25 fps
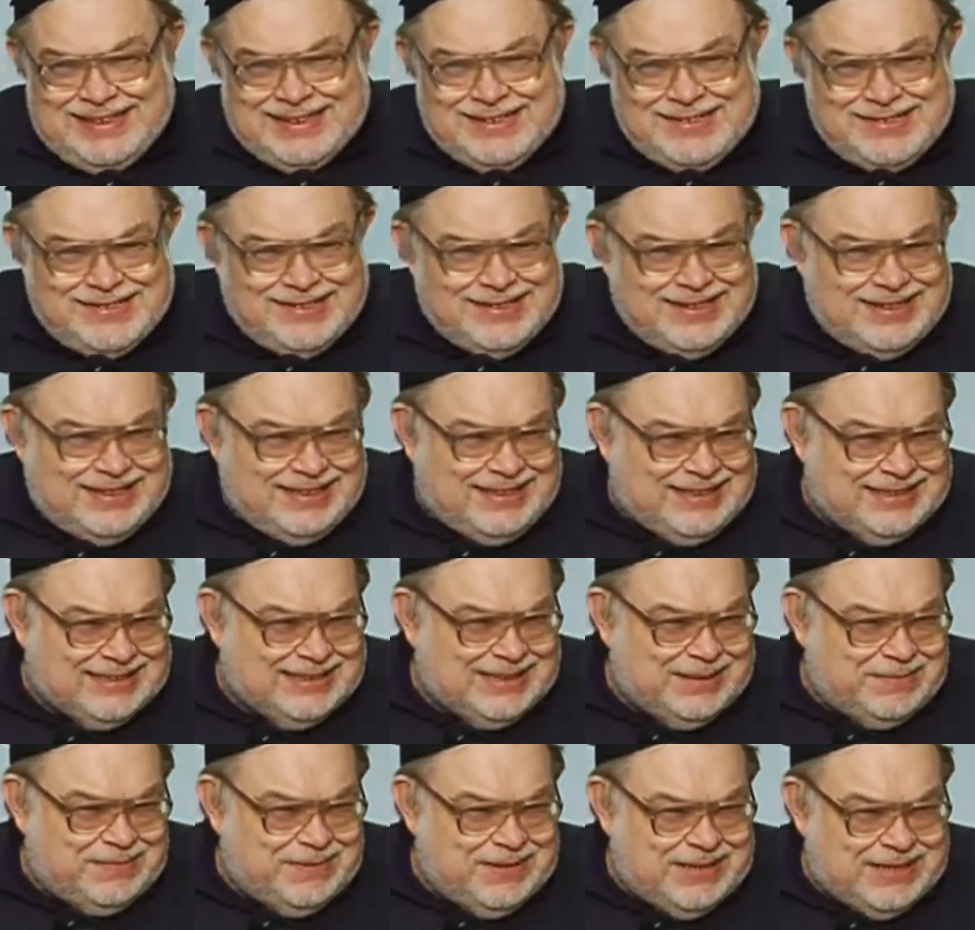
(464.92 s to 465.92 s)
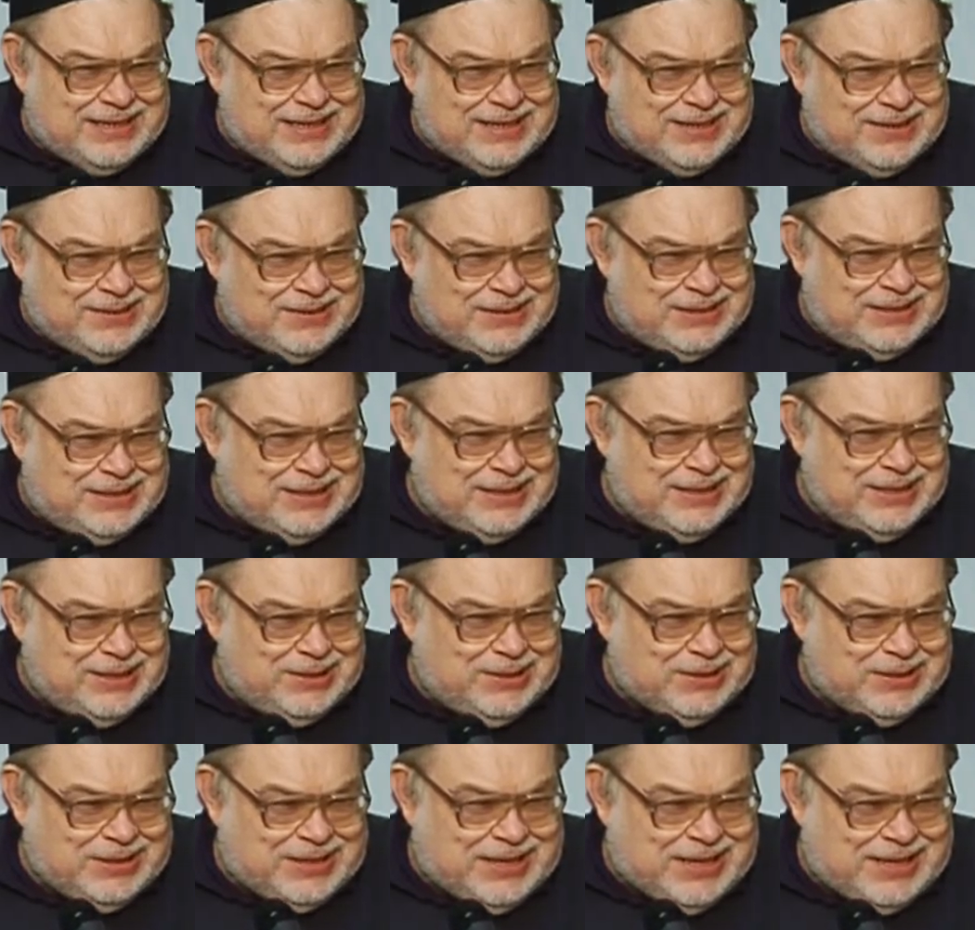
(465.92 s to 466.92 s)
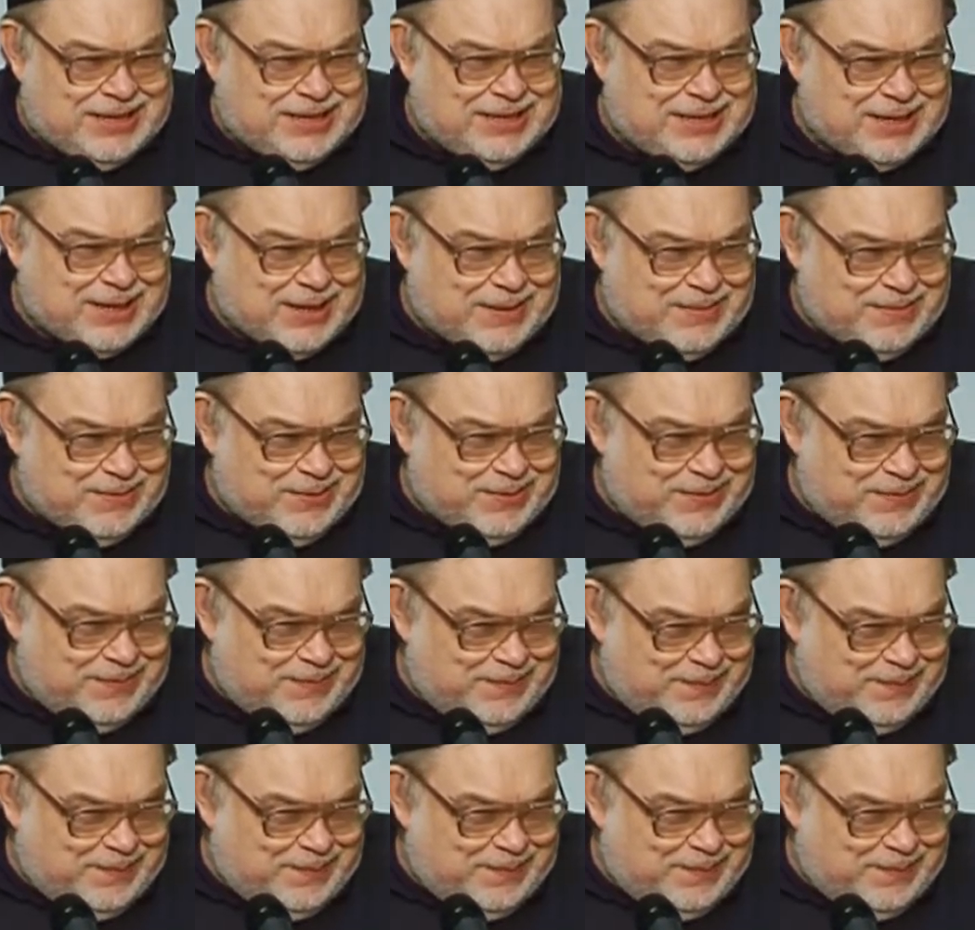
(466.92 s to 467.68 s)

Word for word: что эта заповедь относится не только к храму.